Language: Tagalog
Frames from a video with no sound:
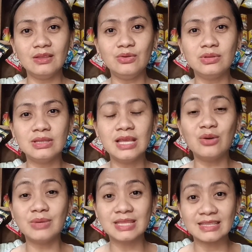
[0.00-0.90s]
'yun, hindi
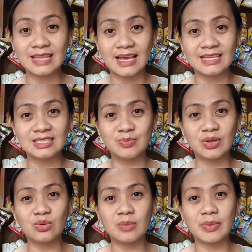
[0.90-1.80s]
ako magtataas.
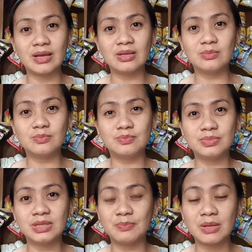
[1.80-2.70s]
Pero kapag
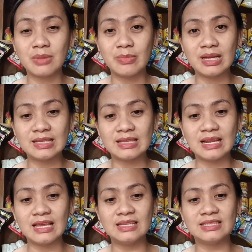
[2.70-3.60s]
sa pagbabalik
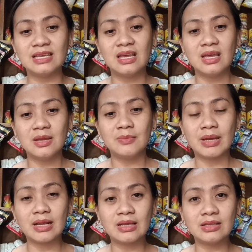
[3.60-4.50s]
nila is
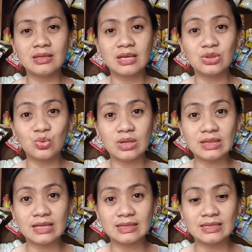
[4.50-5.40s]
parang
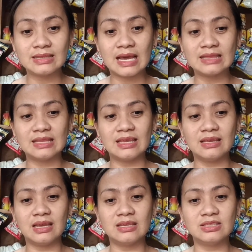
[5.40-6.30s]
katulad lang ng
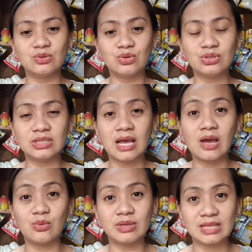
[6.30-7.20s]
dati, ayun, siguro
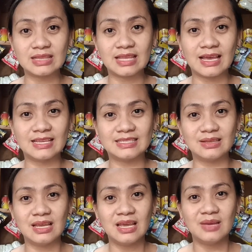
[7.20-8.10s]
saka ako
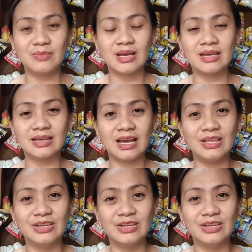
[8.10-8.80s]
magtataas. Mag uh,